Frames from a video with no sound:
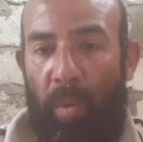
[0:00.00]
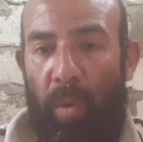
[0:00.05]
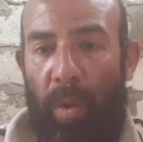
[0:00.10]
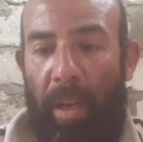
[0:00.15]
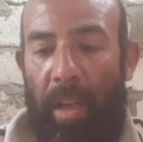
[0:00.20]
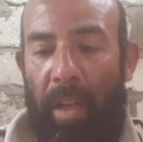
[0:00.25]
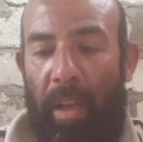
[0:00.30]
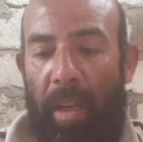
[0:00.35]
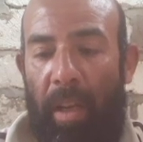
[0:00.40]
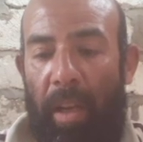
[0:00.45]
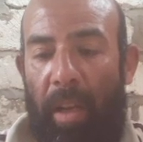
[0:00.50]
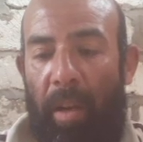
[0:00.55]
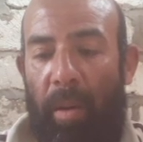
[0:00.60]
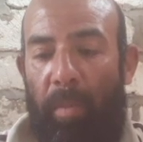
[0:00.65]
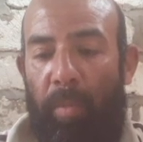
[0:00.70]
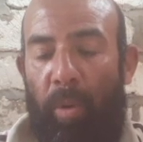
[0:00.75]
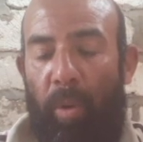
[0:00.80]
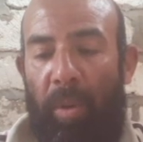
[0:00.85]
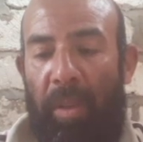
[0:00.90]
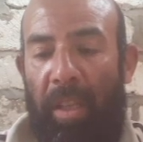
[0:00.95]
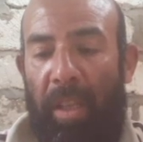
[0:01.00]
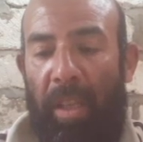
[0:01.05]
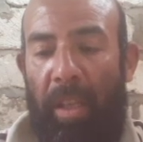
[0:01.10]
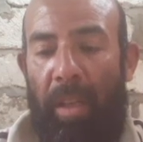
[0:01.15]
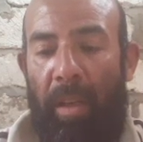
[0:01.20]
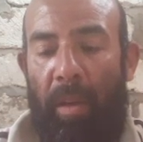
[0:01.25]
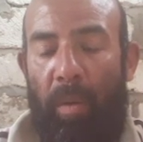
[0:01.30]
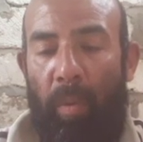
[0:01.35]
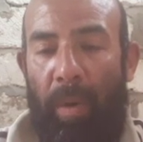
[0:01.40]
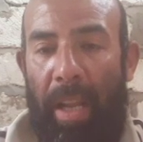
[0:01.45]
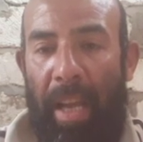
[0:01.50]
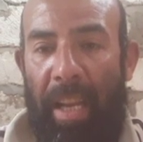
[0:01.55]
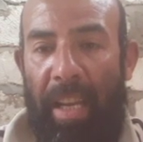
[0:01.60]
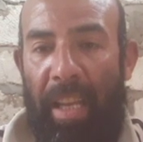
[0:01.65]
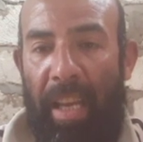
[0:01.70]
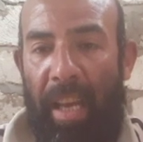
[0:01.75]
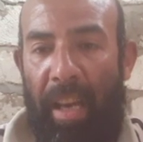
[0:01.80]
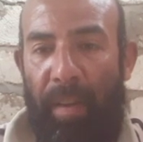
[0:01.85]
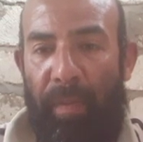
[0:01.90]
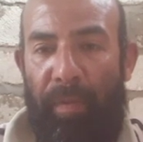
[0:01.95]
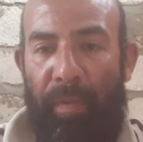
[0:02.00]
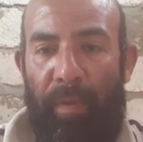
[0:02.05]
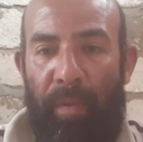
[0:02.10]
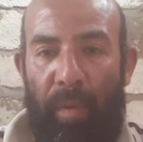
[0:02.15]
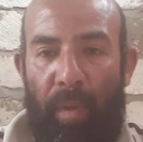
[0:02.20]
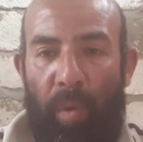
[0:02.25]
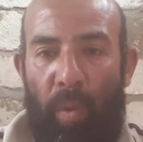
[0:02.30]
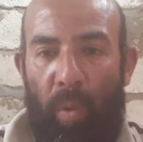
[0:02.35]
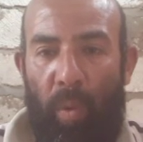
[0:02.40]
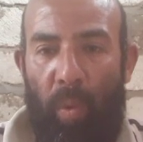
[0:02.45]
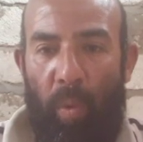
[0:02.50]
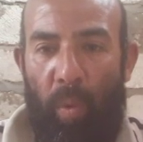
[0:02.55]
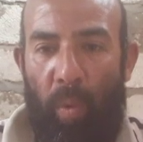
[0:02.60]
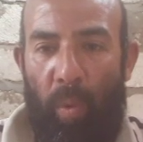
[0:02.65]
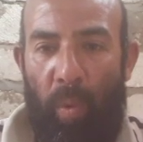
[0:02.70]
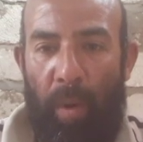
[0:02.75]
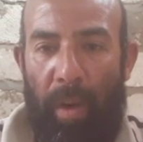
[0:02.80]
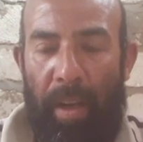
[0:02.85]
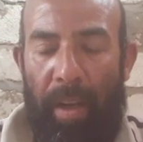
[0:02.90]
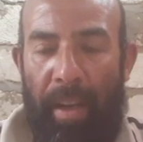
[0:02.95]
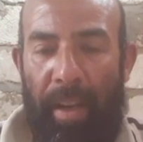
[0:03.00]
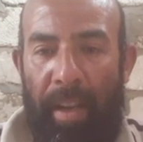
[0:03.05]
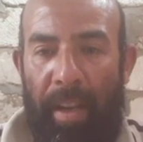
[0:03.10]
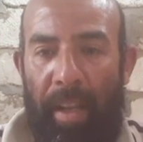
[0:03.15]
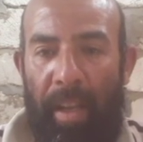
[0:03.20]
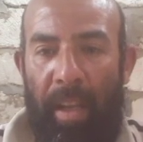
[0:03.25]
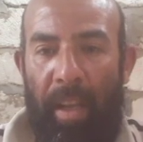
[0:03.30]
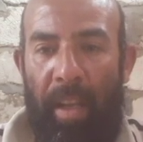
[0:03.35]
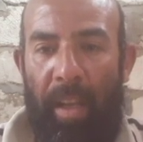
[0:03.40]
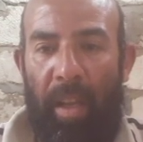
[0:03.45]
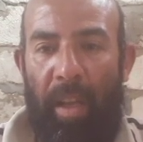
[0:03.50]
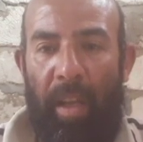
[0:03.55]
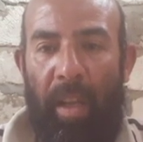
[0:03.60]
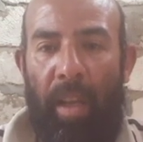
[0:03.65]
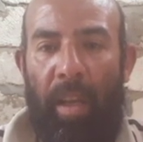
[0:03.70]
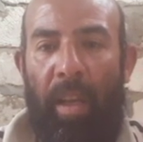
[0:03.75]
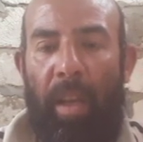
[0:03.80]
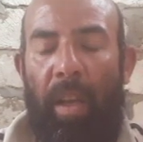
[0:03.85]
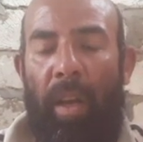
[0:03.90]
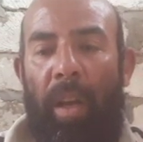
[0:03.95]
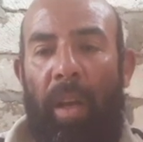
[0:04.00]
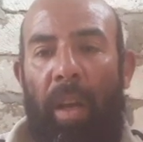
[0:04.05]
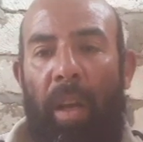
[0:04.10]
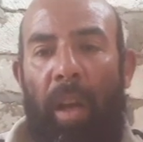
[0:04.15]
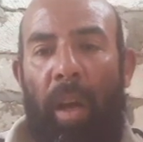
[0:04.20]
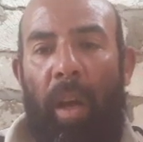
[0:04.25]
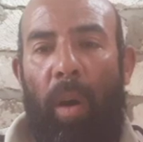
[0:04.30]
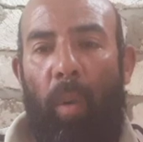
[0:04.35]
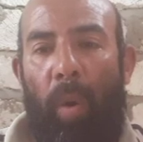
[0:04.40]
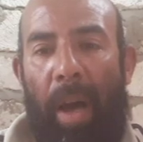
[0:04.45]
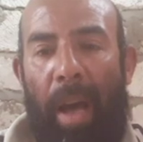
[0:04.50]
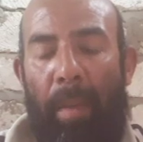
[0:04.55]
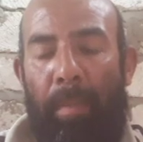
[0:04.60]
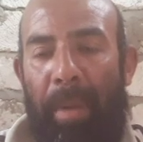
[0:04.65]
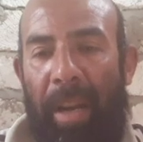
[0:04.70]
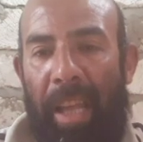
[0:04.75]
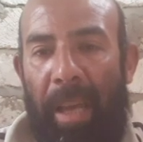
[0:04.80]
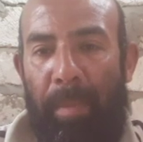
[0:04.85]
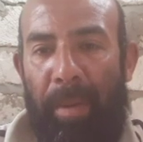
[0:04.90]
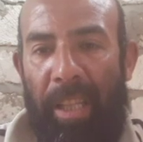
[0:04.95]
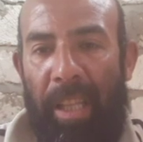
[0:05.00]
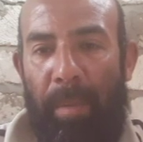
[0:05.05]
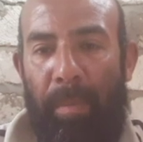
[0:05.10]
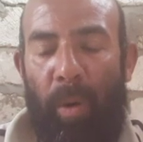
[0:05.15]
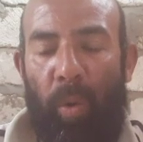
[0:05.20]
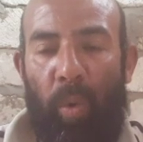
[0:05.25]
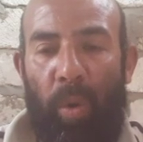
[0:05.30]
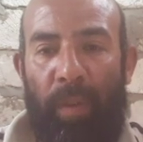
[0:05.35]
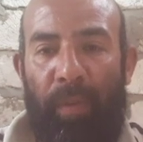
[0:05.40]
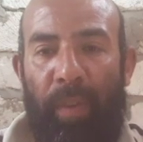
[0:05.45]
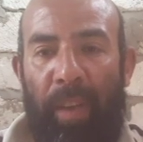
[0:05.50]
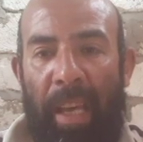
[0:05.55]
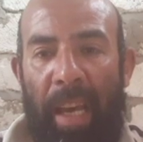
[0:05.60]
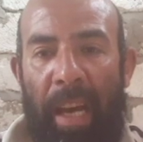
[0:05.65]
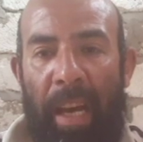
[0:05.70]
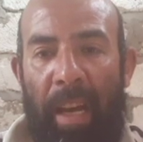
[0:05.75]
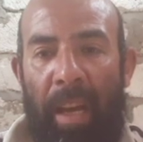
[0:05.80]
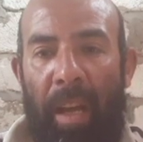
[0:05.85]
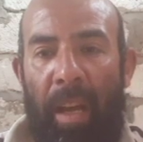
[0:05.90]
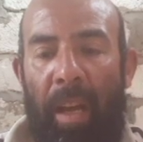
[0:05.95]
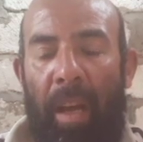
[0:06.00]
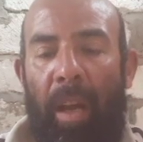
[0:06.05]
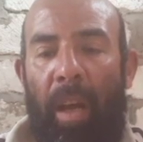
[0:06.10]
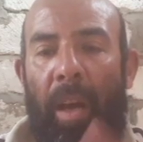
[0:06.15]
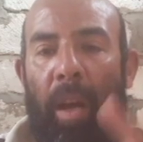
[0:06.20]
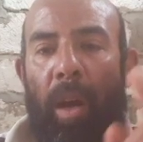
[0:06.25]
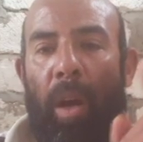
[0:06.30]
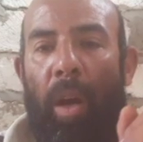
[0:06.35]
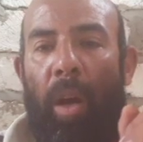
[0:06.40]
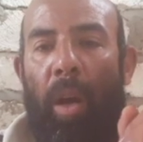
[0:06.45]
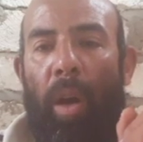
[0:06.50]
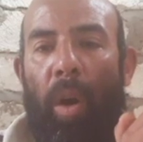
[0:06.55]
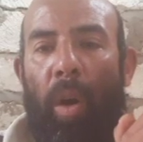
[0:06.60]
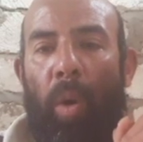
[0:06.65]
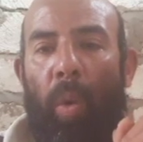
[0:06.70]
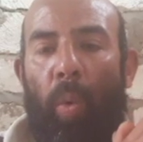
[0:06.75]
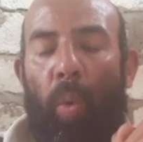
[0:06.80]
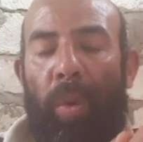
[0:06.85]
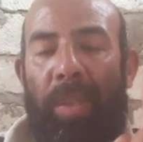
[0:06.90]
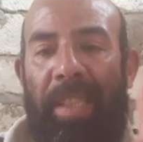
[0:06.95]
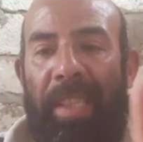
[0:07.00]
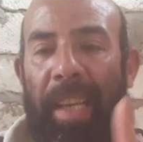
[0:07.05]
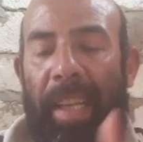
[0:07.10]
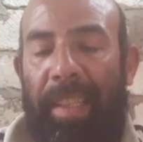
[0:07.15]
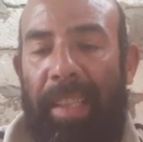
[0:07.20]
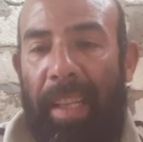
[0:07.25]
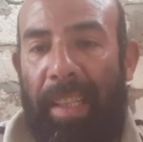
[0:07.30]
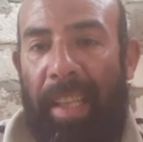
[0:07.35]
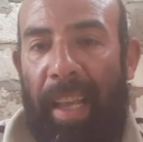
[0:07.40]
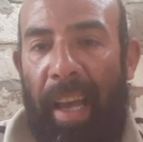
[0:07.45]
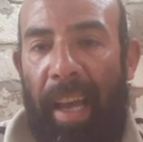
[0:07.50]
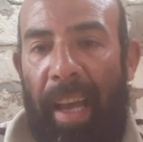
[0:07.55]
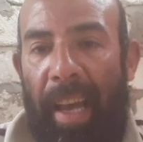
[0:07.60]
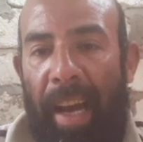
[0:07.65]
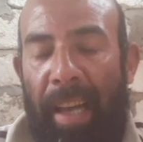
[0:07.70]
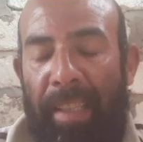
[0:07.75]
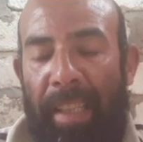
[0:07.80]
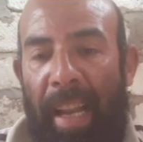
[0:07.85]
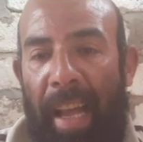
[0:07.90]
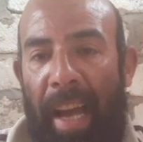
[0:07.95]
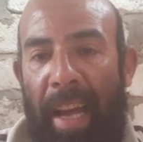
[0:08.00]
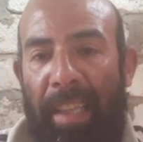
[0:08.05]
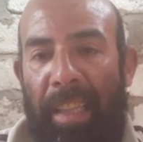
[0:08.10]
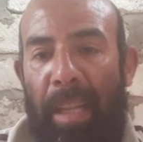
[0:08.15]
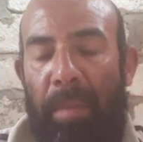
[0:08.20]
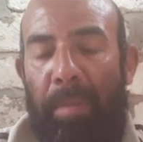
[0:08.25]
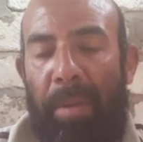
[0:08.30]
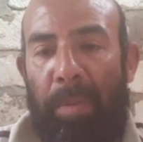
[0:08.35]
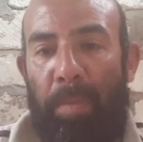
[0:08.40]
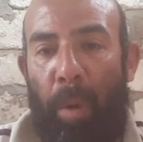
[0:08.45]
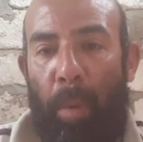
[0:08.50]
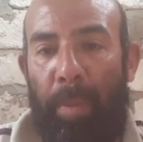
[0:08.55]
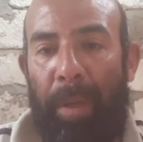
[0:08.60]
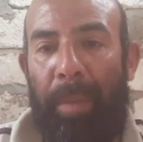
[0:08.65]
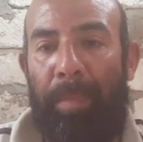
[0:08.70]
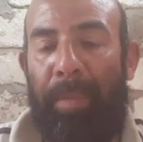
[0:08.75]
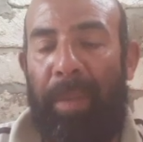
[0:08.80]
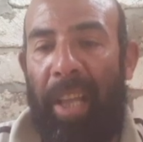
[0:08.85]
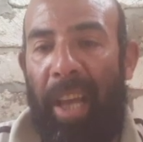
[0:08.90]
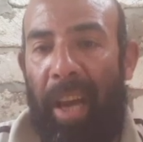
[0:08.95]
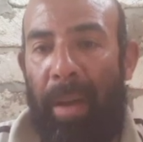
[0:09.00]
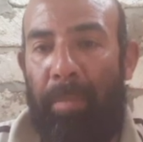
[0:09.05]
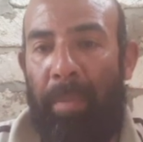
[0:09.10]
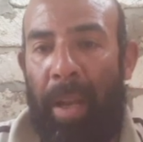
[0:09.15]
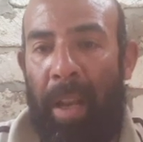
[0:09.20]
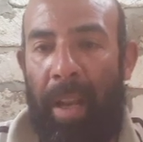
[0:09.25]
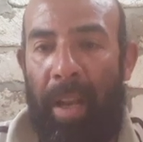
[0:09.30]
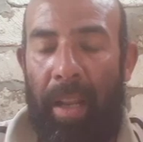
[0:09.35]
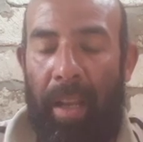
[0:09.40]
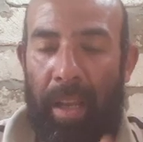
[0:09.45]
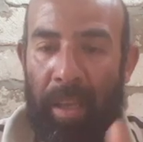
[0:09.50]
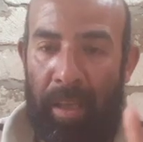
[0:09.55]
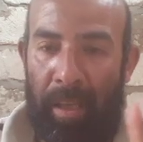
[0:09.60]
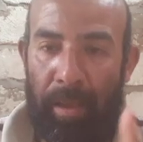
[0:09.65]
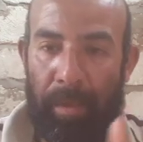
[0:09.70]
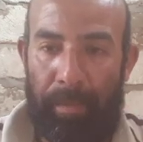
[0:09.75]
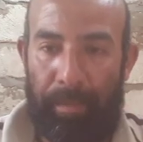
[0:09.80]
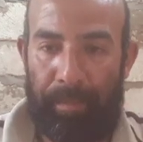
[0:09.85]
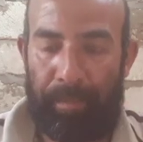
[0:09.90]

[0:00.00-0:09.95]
والبروتين والالياف وال آه، واهم الخامات الموجود فيها وزيادتها عن الحد المسموح به بتعمل ايه